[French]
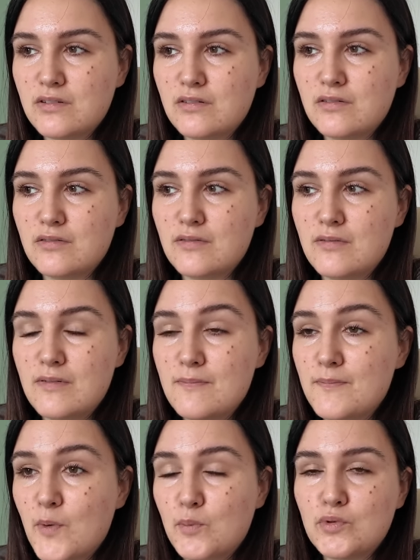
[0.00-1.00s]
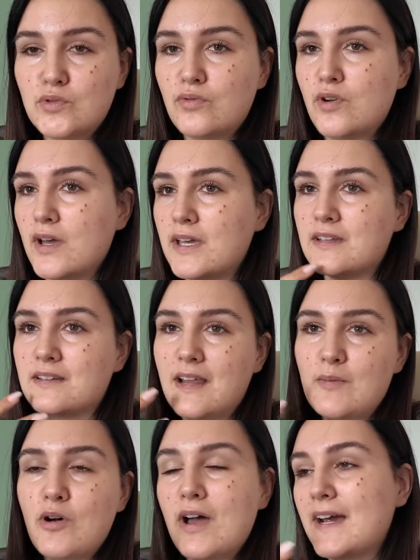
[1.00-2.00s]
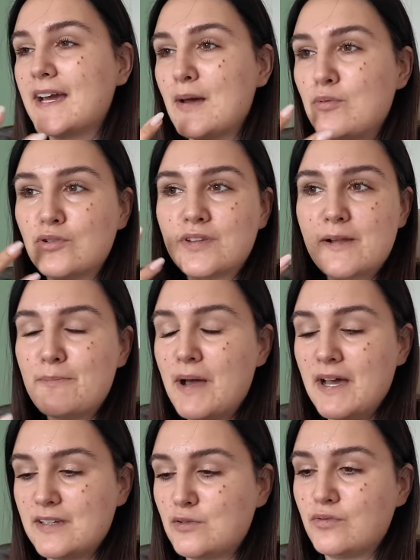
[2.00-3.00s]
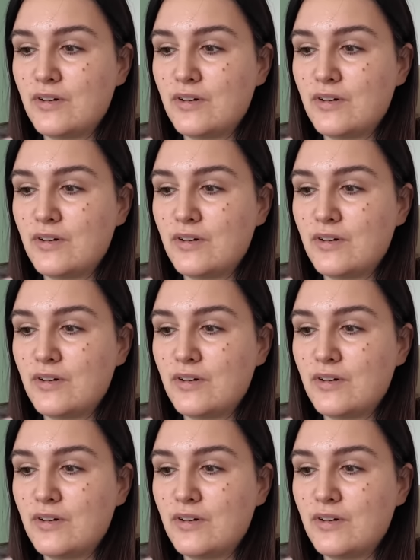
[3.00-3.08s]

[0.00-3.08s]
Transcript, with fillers: Euh, en plus, Fleur est tellement agréable quand elle parle et tout.